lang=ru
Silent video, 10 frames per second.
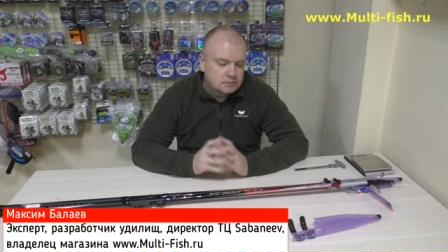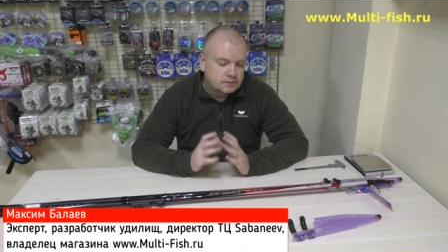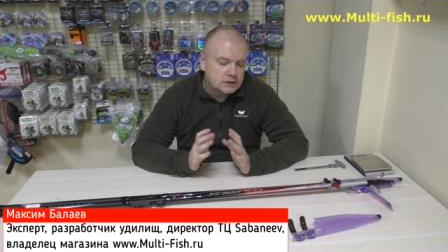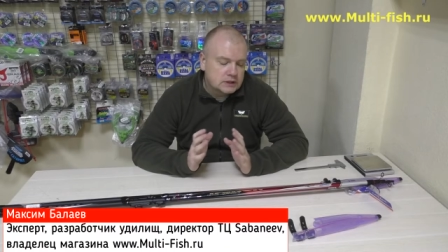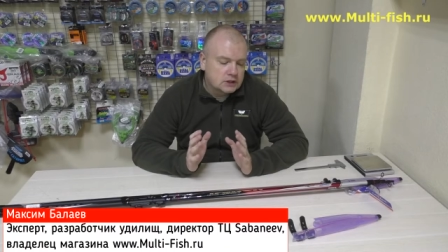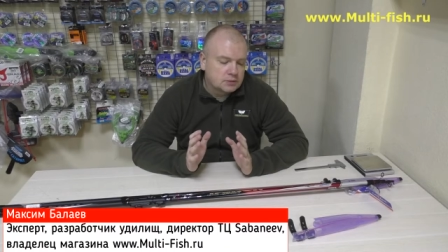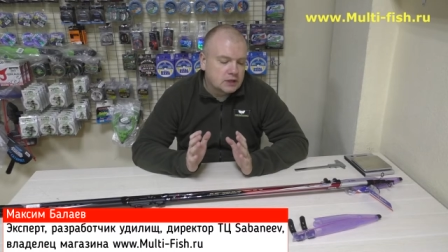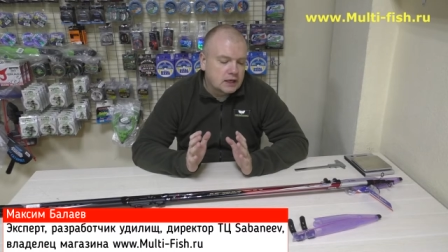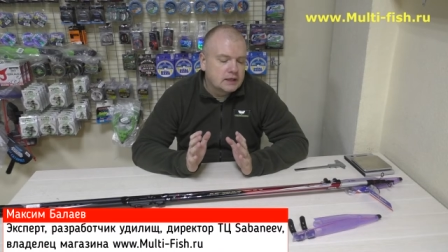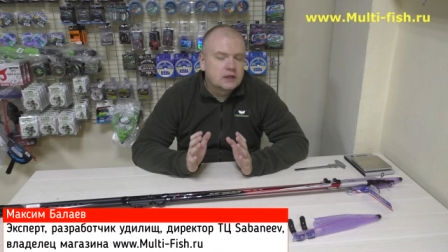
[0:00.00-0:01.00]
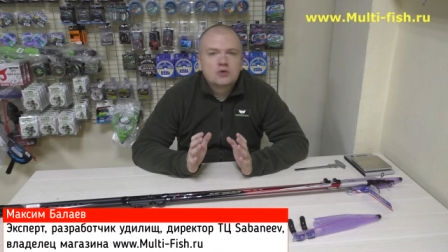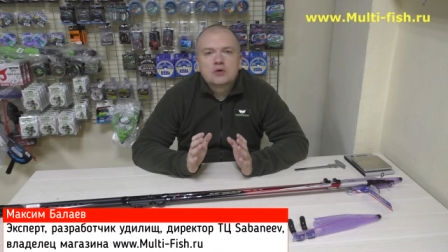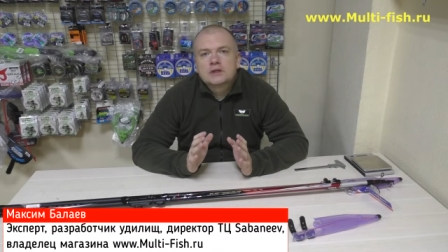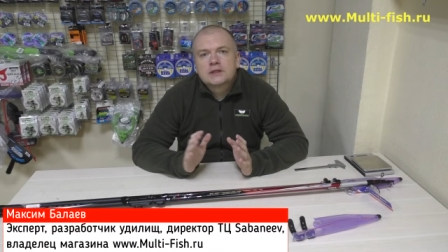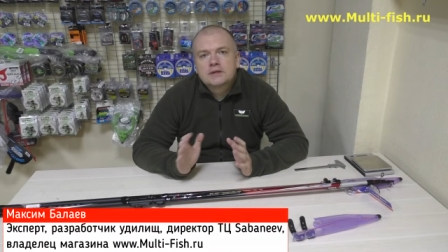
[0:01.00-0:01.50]
Скажем так, их
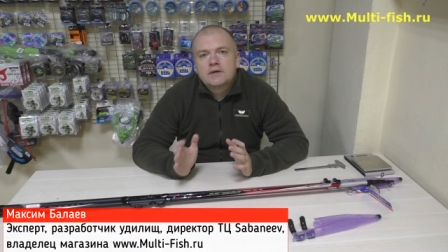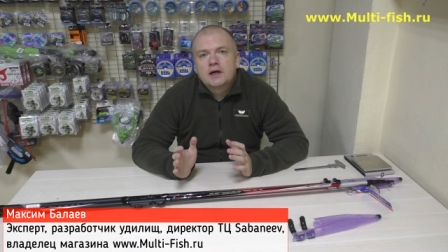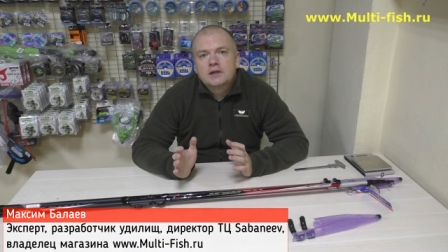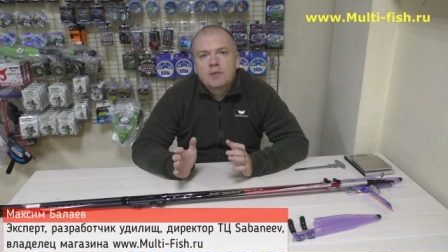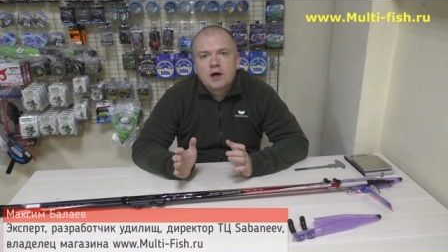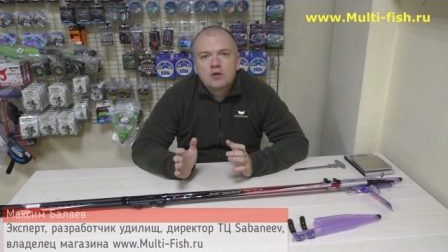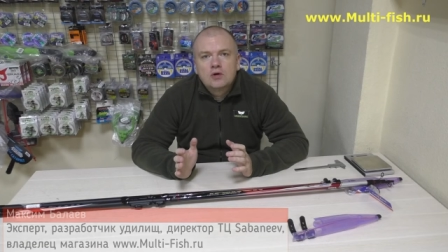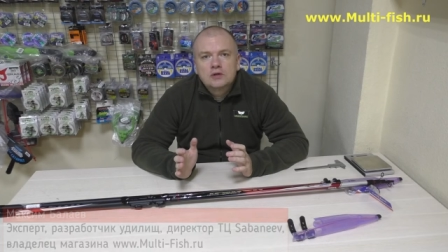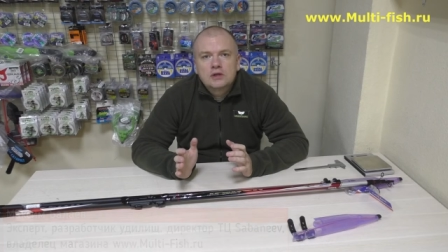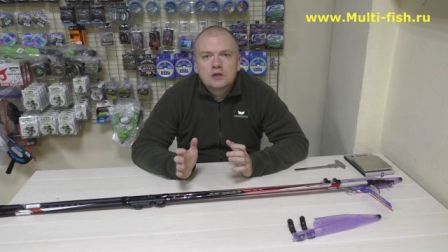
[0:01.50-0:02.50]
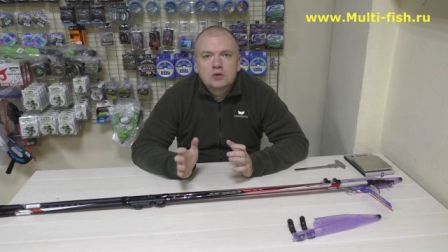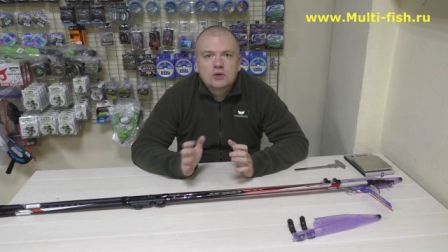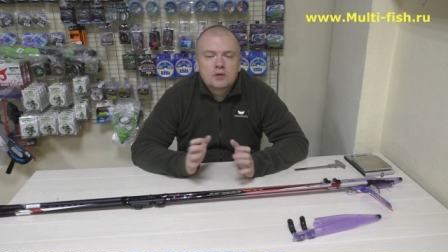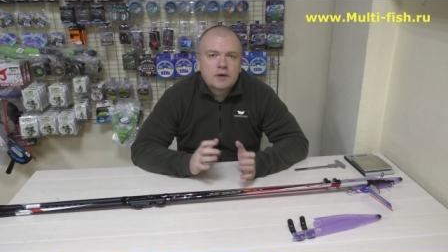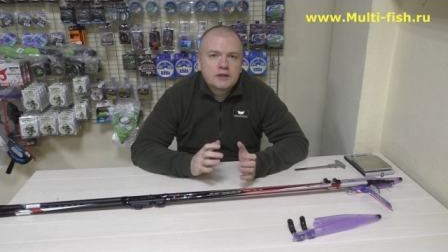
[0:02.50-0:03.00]
кто-то называет баллонки,
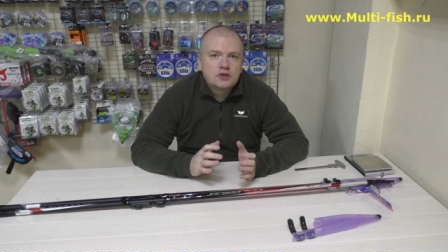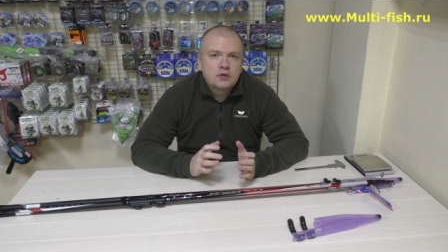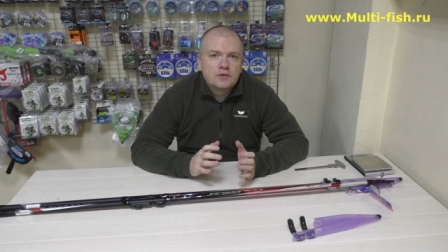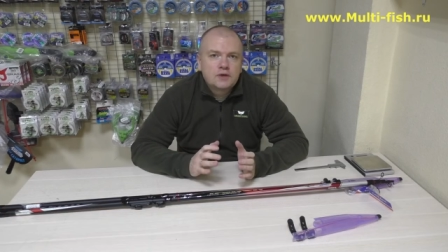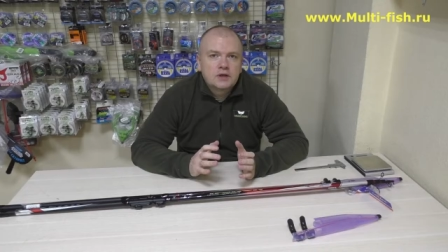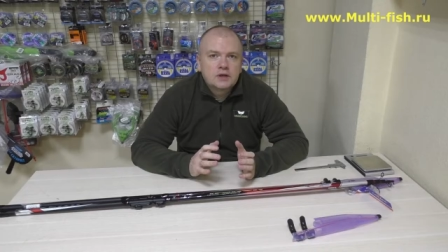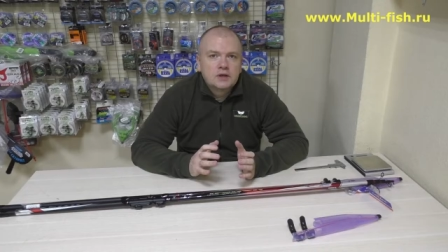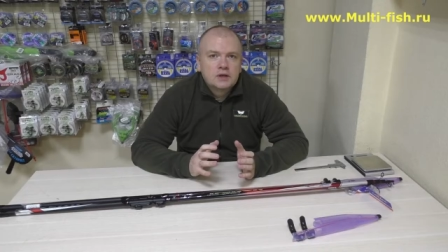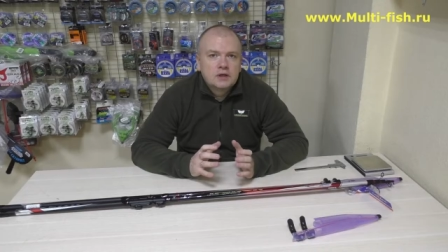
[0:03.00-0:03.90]
кто-то мочевки.